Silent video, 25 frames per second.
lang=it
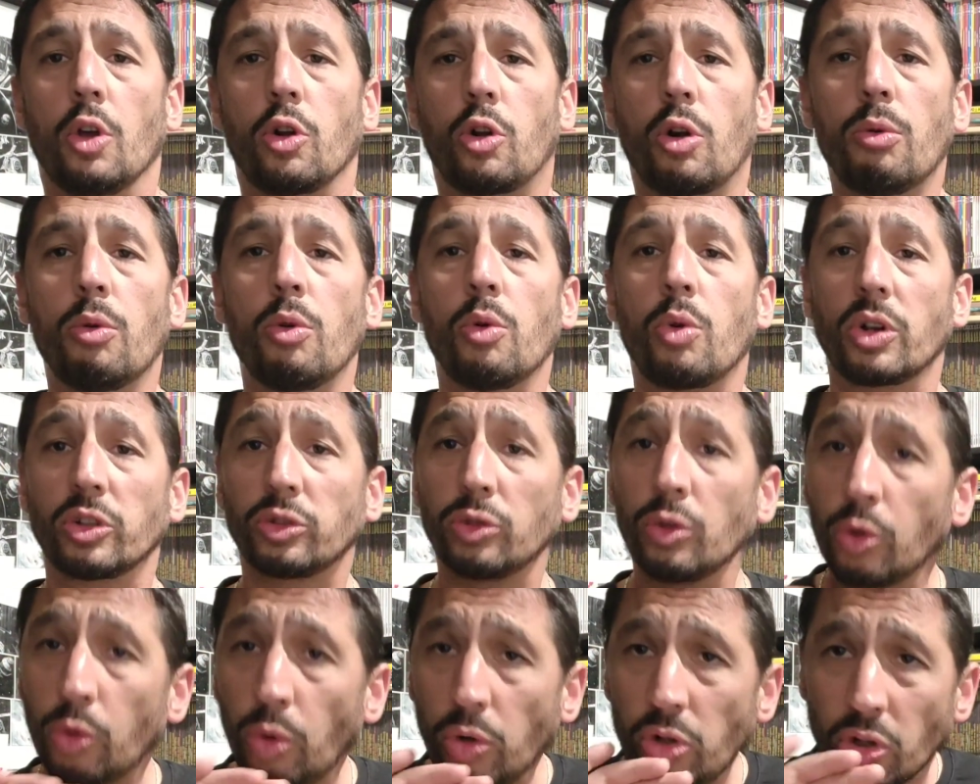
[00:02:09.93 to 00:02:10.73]
Comunque,
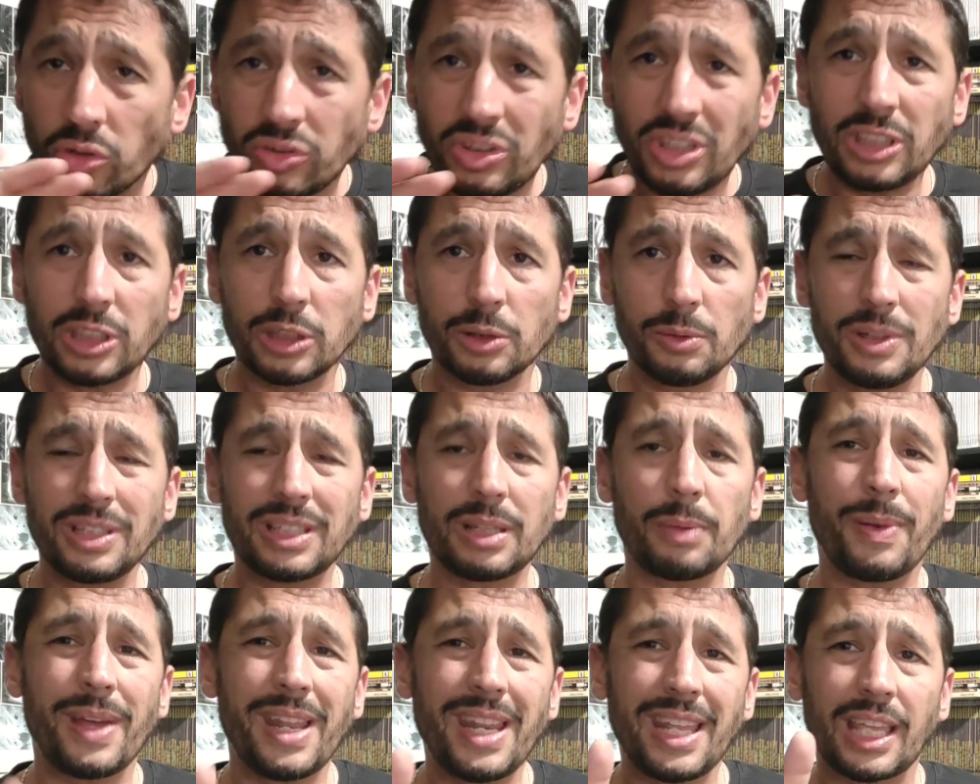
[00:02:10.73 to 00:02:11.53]
sono curiosissimo di
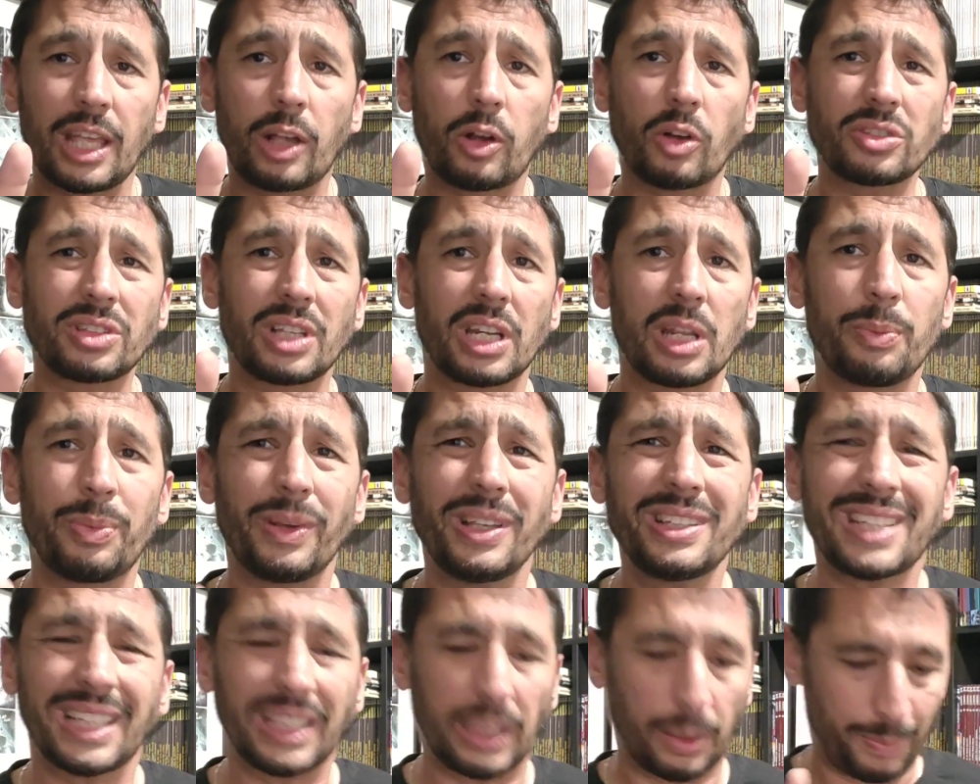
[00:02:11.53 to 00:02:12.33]
sapere che cosa ne
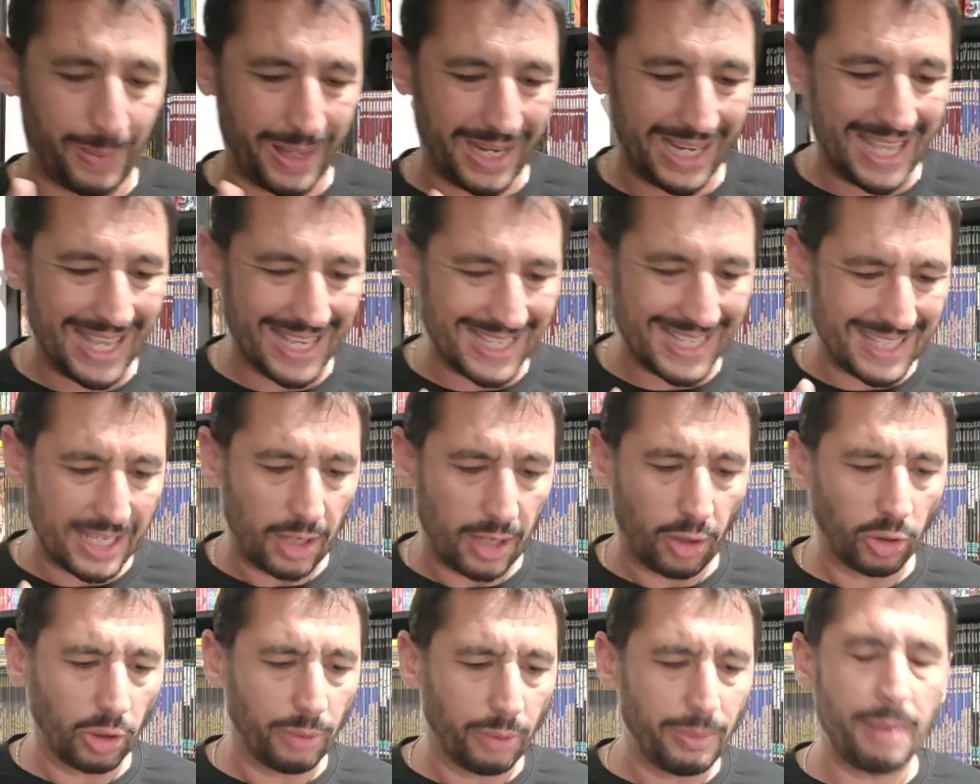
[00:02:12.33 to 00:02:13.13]
pensate perché
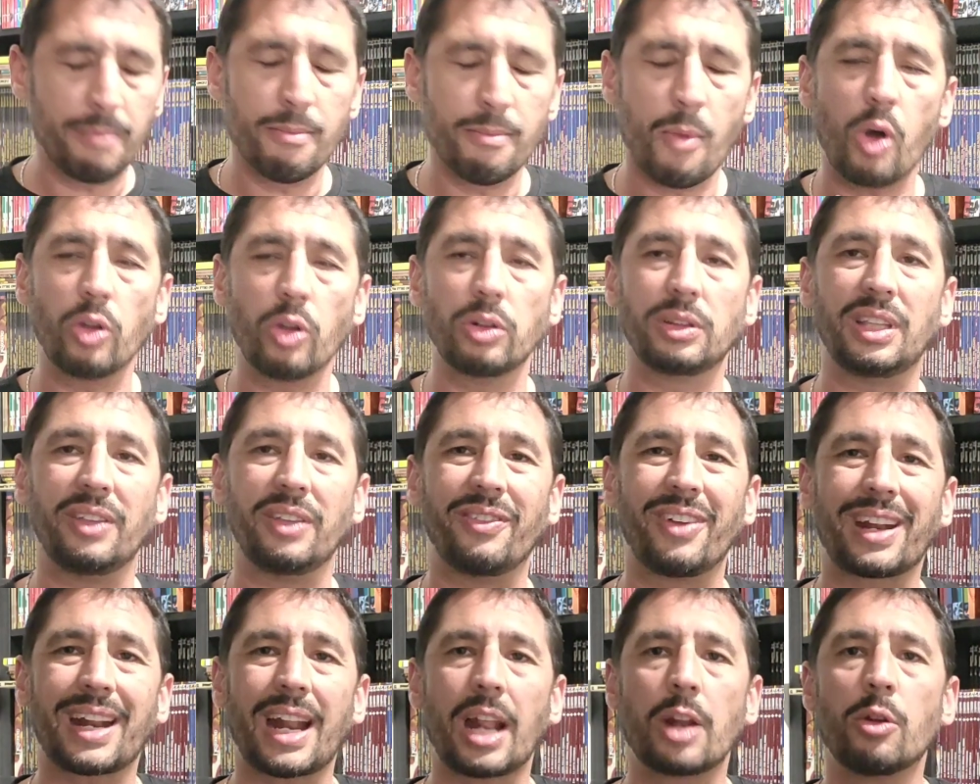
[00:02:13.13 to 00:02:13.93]
secondo me
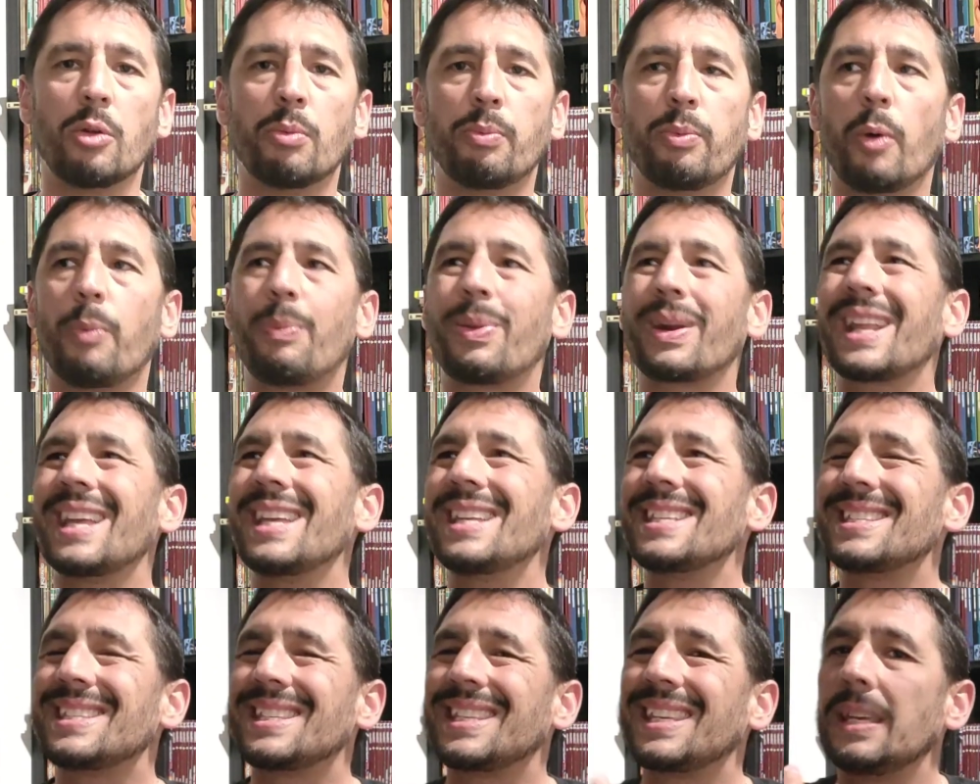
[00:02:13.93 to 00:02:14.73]
molti verranno un po'
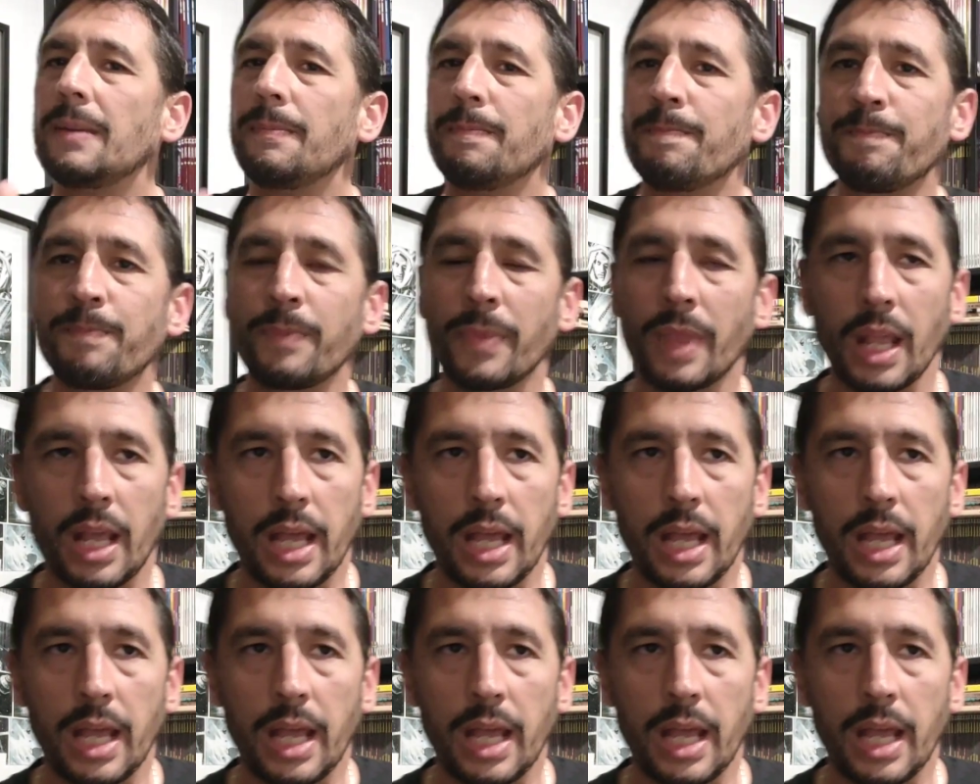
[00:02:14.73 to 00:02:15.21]
presi